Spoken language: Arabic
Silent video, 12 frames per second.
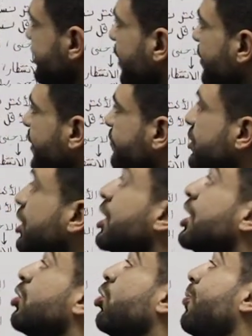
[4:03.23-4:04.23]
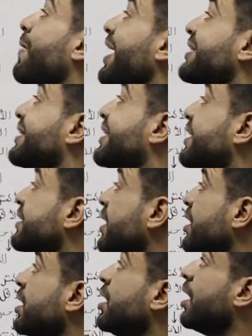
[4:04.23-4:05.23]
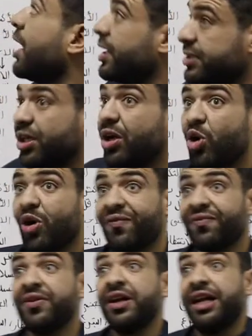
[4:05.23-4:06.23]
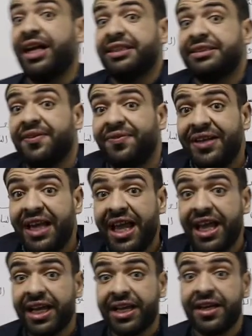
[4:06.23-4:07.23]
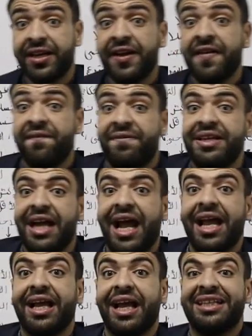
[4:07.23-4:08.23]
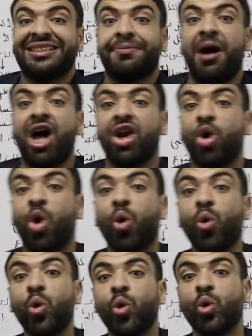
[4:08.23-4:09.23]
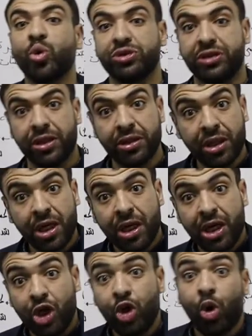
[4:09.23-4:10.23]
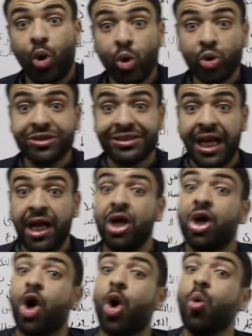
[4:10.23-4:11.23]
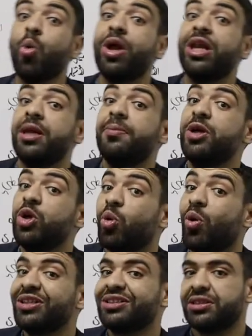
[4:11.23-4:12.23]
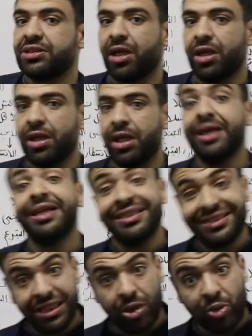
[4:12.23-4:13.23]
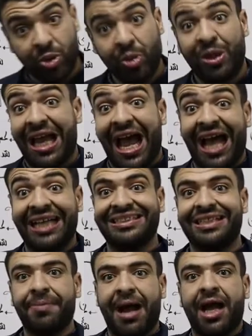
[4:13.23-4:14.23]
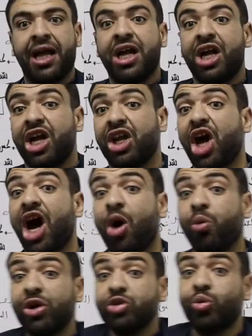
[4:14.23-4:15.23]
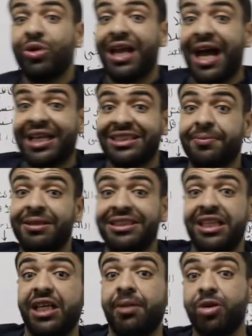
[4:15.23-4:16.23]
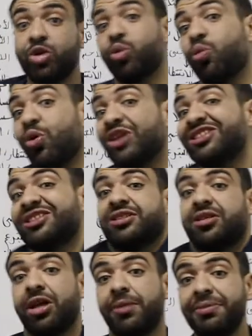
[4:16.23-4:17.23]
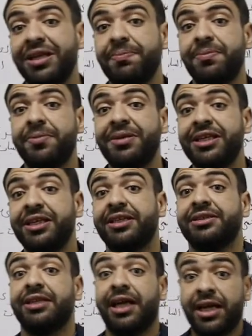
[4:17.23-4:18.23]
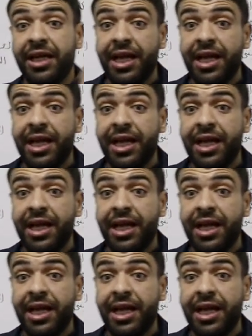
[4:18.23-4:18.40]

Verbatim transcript: تمام وبعد كده هتعرف ان في الاخر في حاجه اسمها الحوض الحوض ده هو اللي بيوصل سواء الاحزمه الاحواض والاحزمه دي اللي بتوصل مين بمين